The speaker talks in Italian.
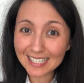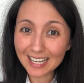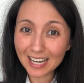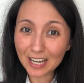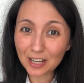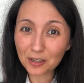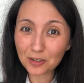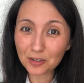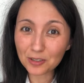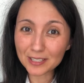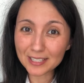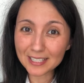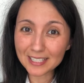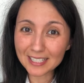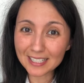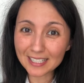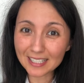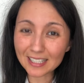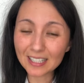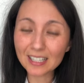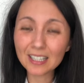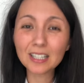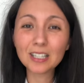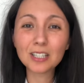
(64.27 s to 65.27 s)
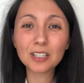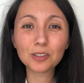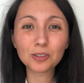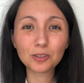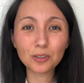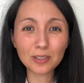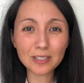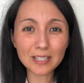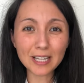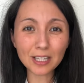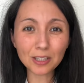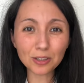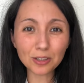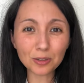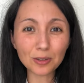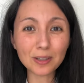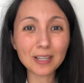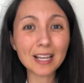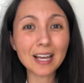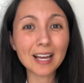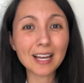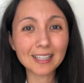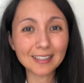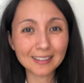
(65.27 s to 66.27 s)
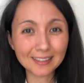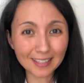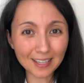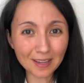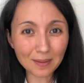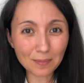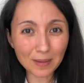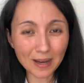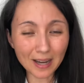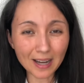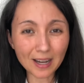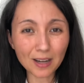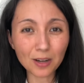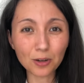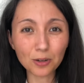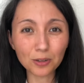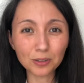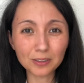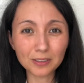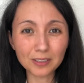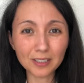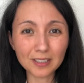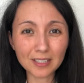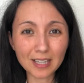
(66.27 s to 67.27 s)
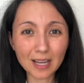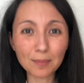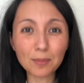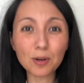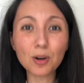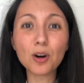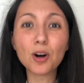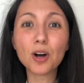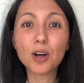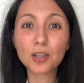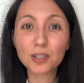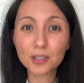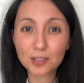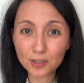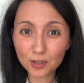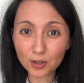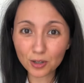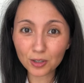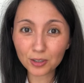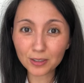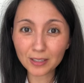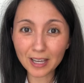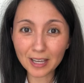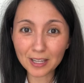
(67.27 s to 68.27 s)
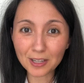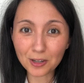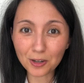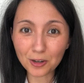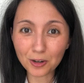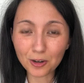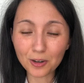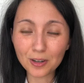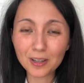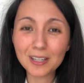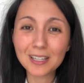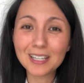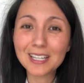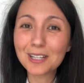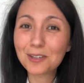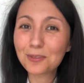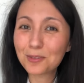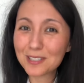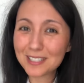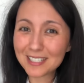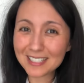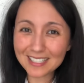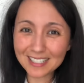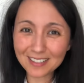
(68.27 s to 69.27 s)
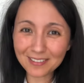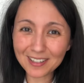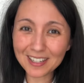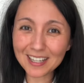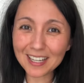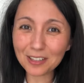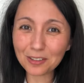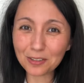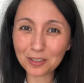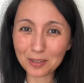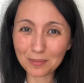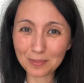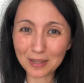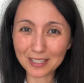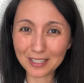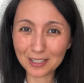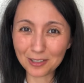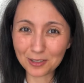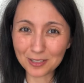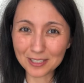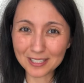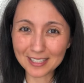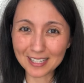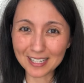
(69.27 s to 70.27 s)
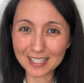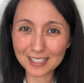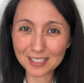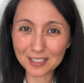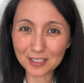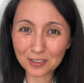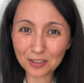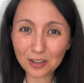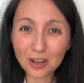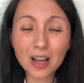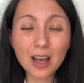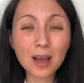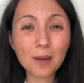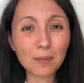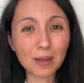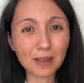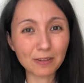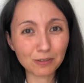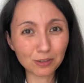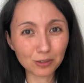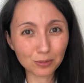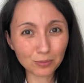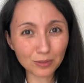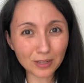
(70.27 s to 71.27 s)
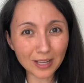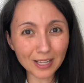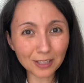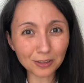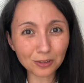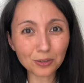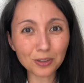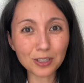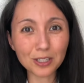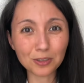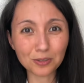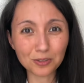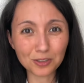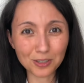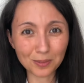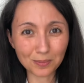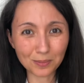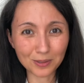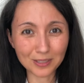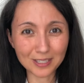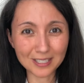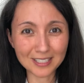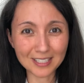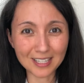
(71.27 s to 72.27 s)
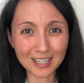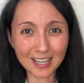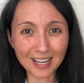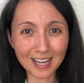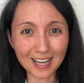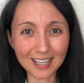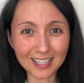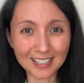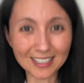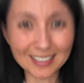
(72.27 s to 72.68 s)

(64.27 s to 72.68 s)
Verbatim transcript: è così, togliendo il teba otteniamo sodayo, il cui significato rimane lo stesso, ma è formulato in un giapponese reale.